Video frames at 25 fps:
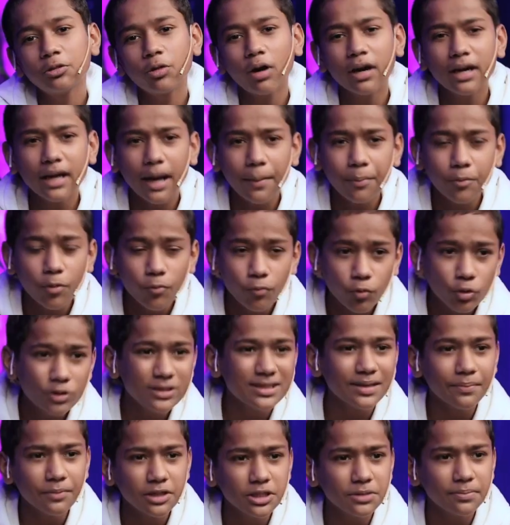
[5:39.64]
तो अगर आपको वो
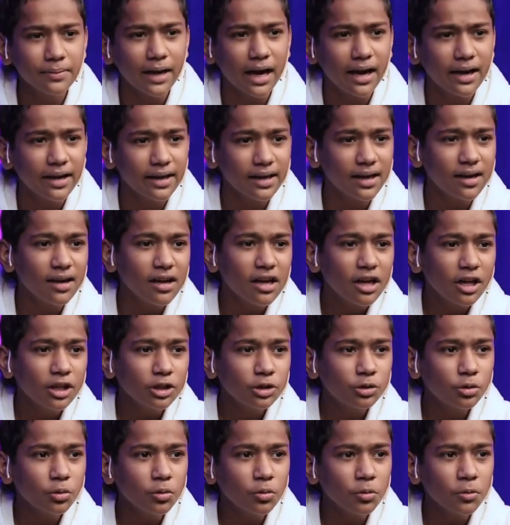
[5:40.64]
समझ में आ गया
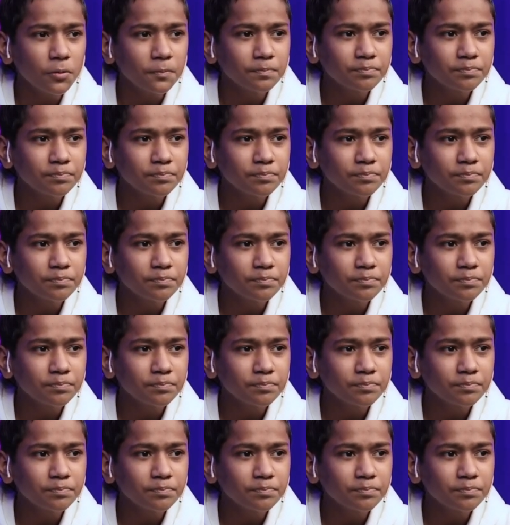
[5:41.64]
तो